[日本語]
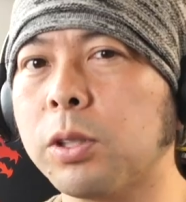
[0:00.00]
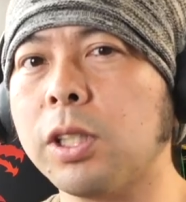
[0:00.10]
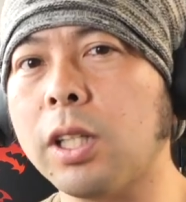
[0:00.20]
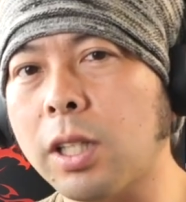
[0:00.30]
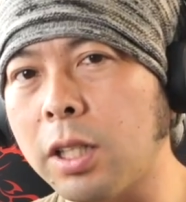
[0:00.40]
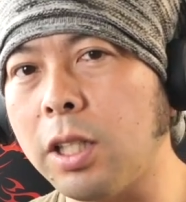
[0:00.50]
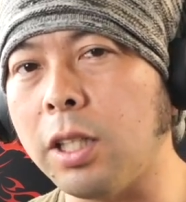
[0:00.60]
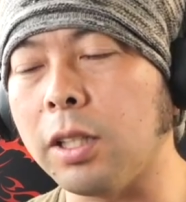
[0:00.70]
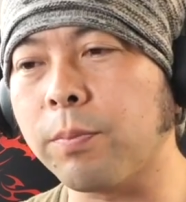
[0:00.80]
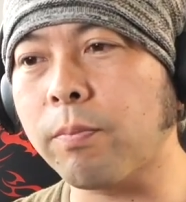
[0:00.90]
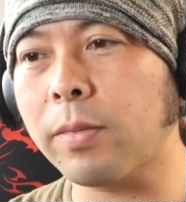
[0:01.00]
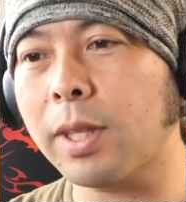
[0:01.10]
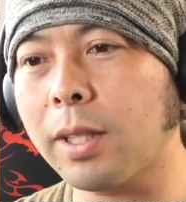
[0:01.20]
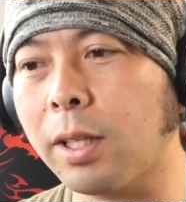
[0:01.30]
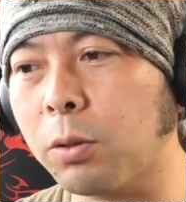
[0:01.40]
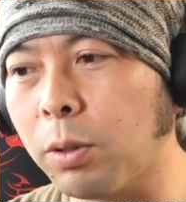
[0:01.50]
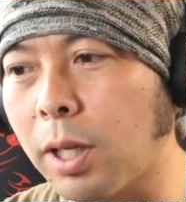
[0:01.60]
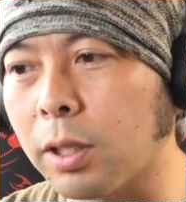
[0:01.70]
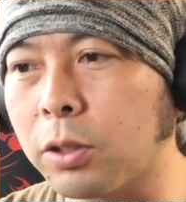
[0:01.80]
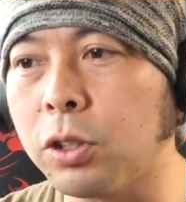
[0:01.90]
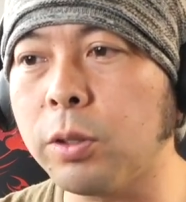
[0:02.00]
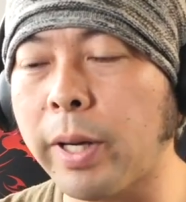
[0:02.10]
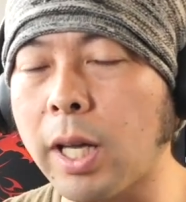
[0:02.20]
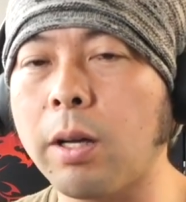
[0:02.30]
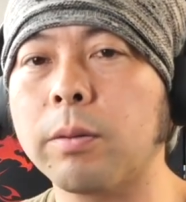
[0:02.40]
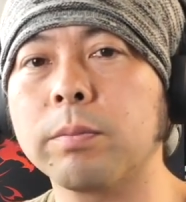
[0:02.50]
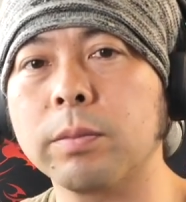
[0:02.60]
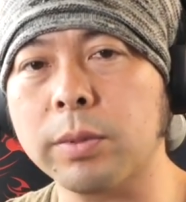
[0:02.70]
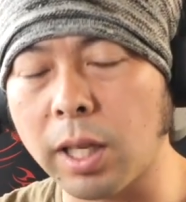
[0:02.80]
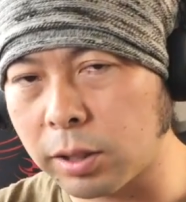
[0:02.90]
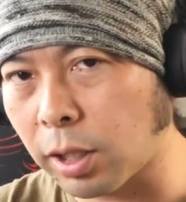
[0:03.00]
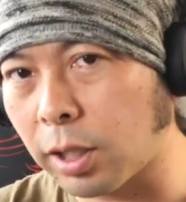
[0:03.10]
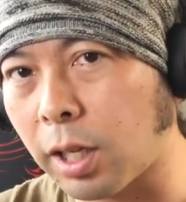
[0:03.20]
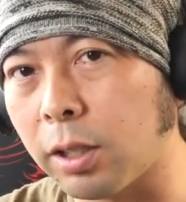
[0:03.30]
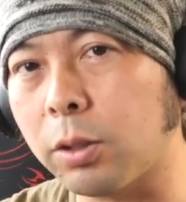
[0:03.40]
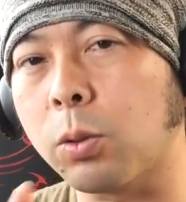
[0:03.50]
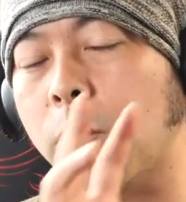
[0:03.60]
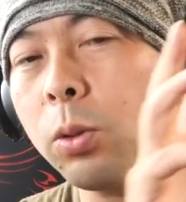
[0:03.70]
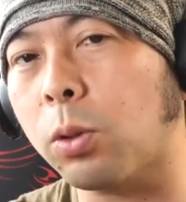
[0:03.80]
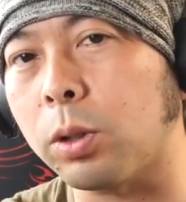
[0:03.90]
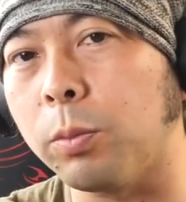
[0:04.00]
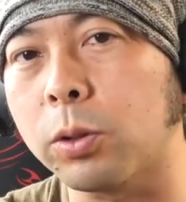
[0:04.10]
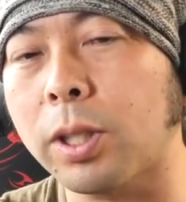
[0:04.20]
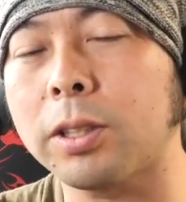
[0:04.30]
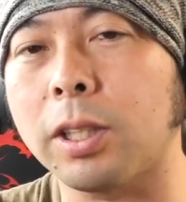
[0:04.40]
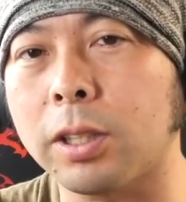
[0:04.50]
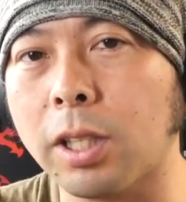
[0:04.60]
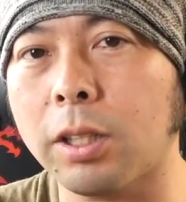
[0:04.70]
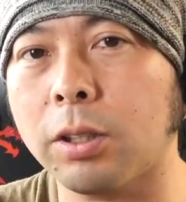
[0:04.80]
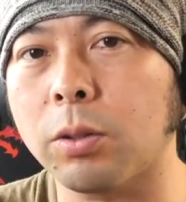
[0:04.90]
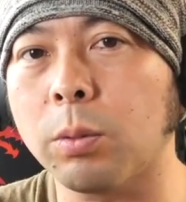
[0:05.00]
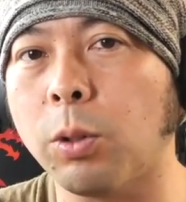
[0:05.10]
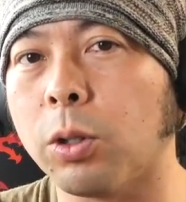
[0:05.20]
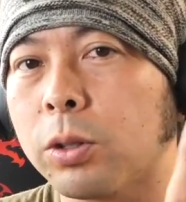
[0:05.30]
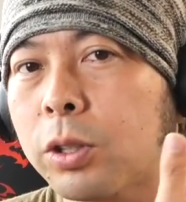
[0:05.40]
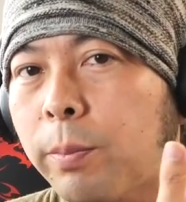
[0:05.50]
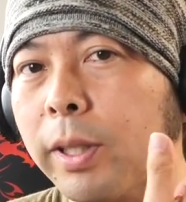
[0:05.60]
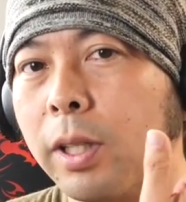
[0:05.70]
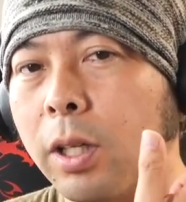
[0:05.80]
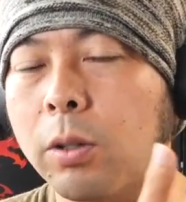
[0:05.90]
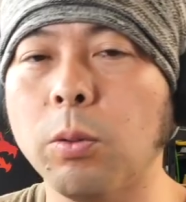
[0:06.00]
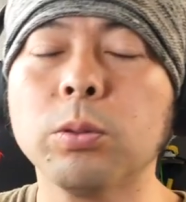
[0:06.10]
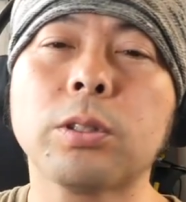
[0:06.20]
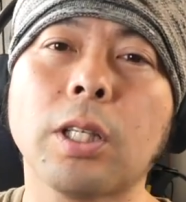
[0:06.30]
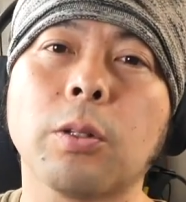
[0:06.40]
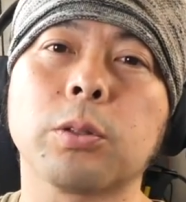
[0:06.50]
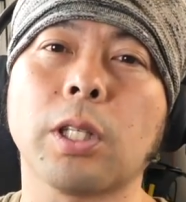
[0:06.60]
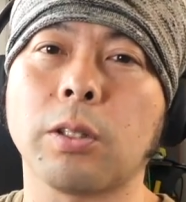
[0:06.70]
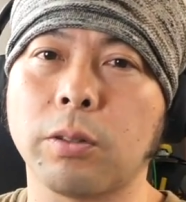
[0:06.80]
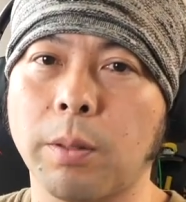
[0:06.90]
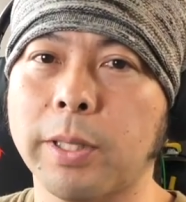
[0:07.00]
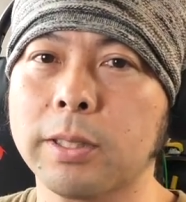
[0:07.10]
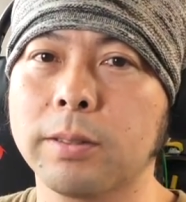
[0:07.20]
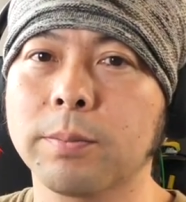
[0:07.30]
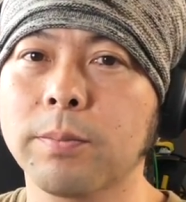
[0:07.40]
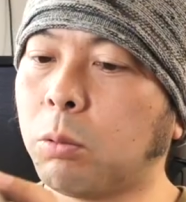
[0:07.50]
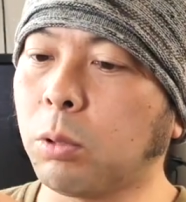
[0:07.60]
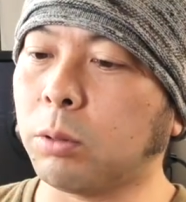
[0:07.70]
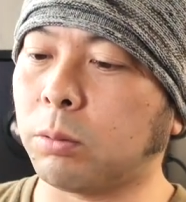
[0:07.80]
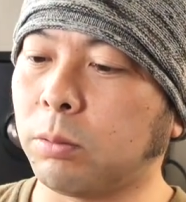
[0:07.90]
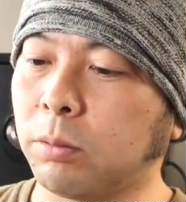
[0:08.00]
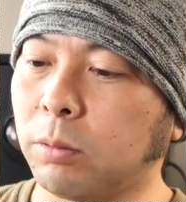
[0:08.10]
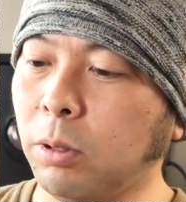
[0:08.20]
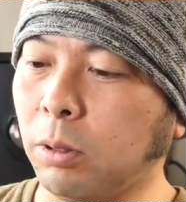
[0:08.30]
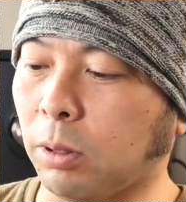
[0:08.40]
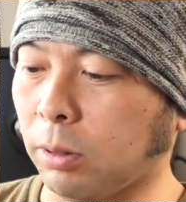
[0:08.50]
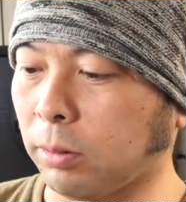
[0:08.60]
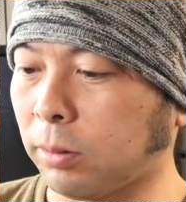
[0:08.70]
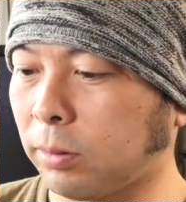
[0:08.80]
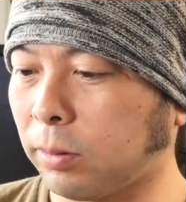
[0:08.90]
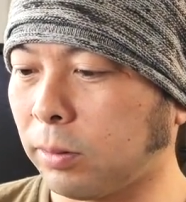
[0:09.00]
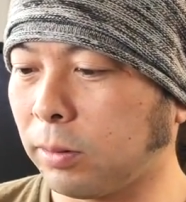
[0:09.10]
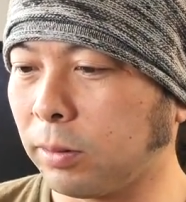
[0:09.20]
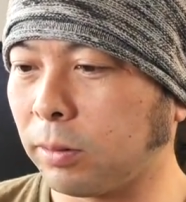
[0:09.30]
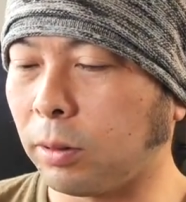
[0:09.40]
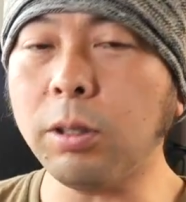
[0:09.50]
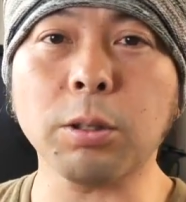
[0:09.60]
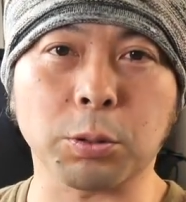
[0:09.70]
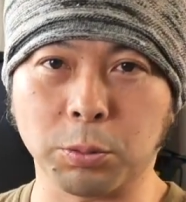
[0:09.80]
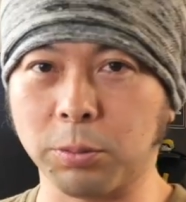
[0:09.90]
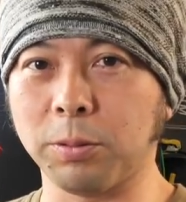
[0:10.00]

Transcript: を知れたりあとは車や電車でどこどこに目的地行きたいっていうのも全て音声で教えてくれますこれいいないいでしょ